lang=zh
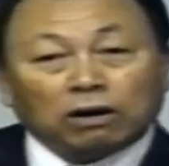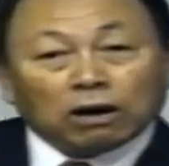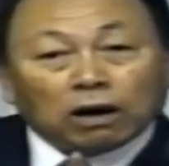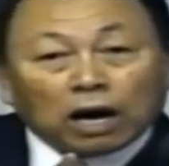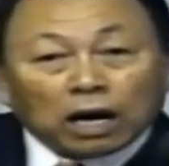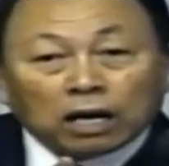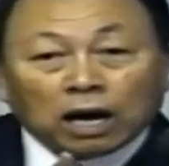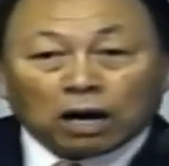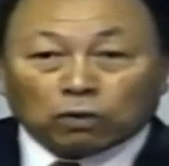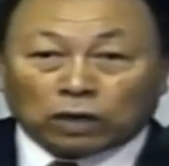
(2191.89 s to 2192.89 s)
罪了，
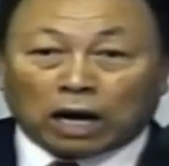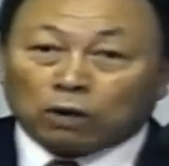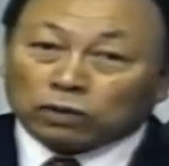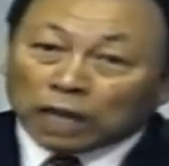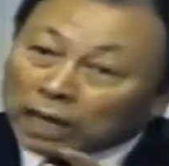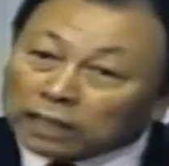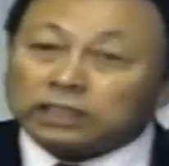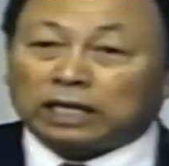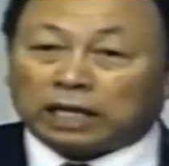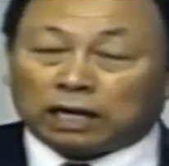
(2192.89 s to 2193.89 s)
还要认罪
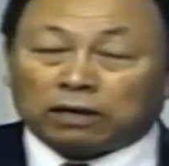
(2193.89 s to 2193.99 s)
悔改